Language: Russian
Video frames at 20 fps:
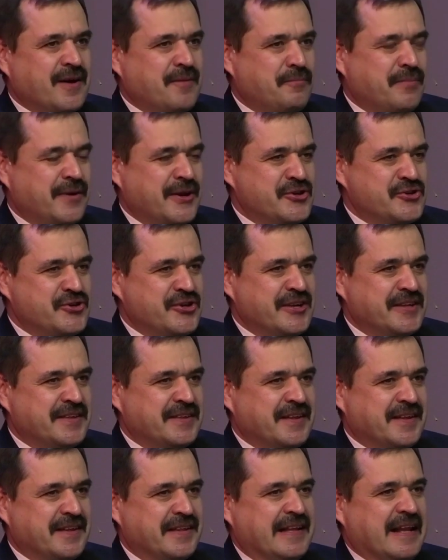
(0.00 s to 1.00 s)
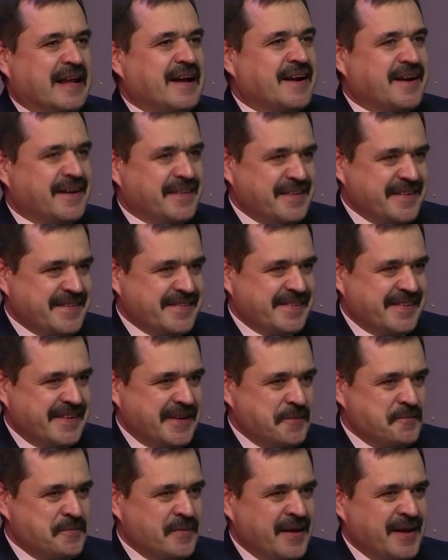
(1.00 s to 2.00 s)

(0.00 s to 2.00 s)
причин для радости.